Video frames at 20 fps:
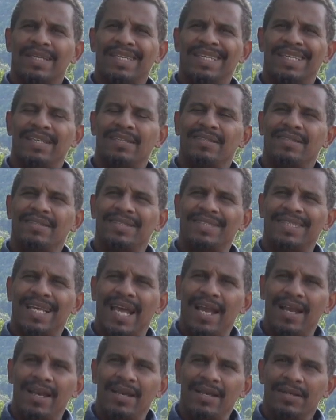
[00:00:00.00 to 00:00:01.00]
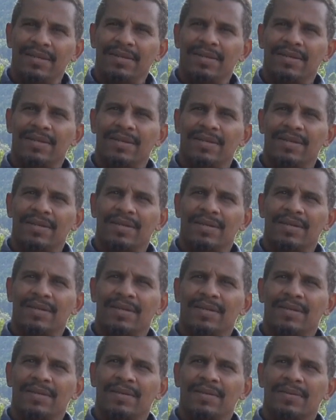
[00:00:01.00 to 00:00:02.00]
qui est telle
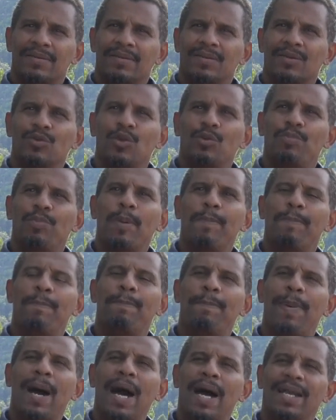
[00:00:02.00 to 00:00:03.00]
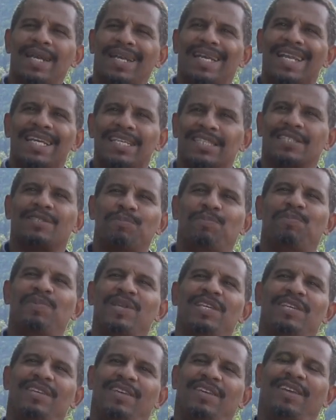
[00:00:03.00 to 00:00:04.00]
qu'on ne peut pas
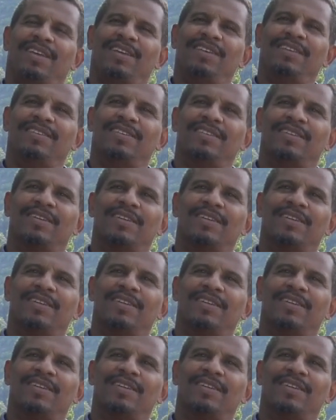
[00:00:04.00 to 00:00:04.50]
l'expliquer.